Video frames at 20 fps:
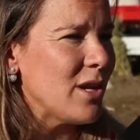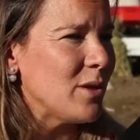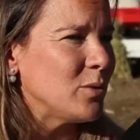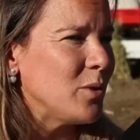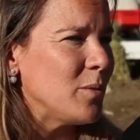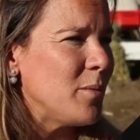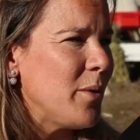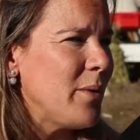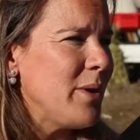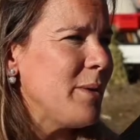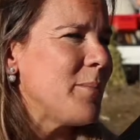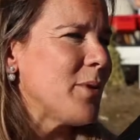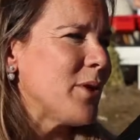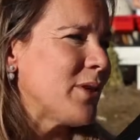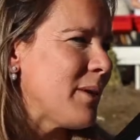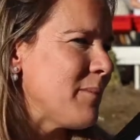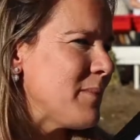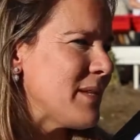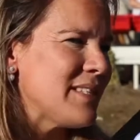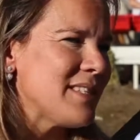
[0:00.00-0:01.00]
Automóvil, pero
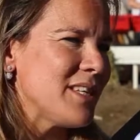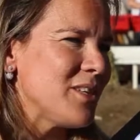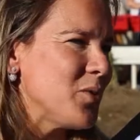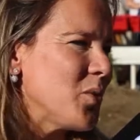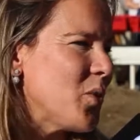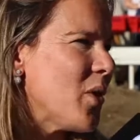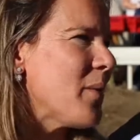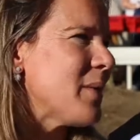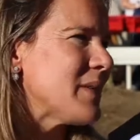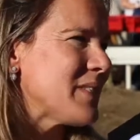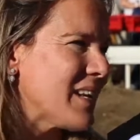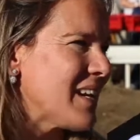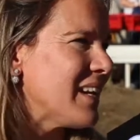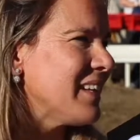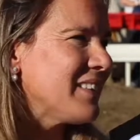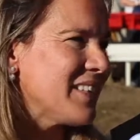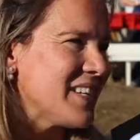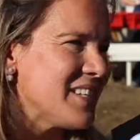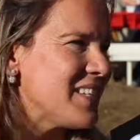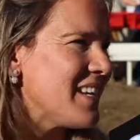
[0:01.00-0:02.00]
también sin dudas va a ser la
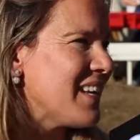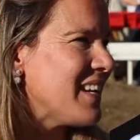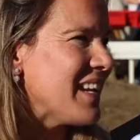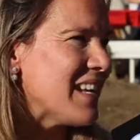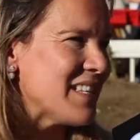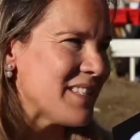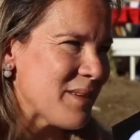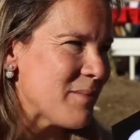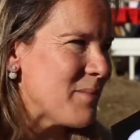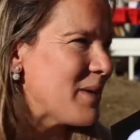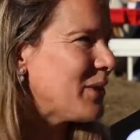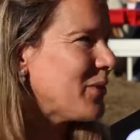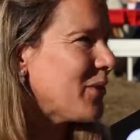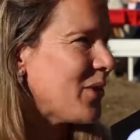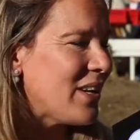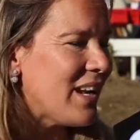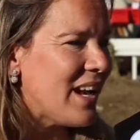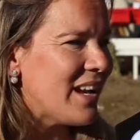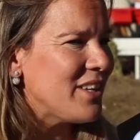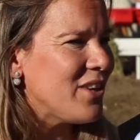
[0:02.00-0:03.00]
estrella del lanzamiento
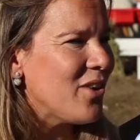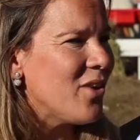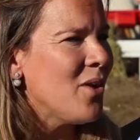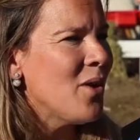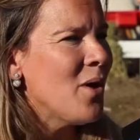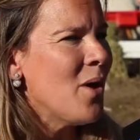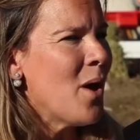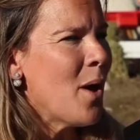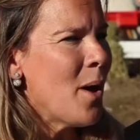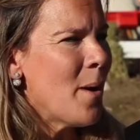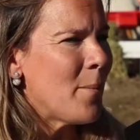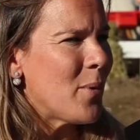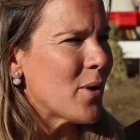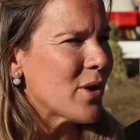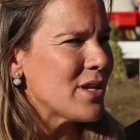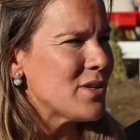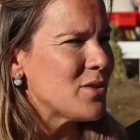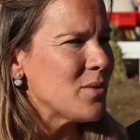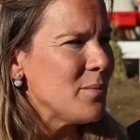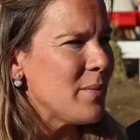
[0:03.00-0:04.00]
del año,
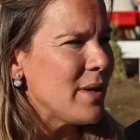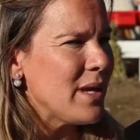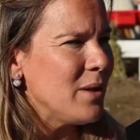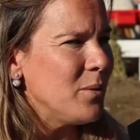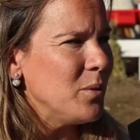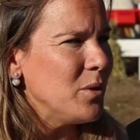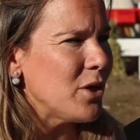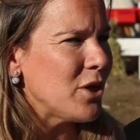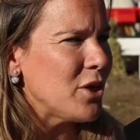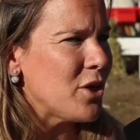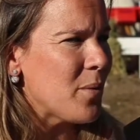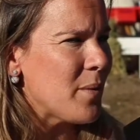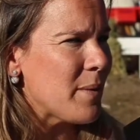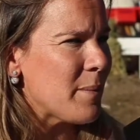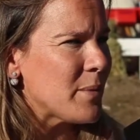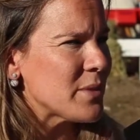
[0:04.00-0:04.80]
porque es un vehículo que nos va a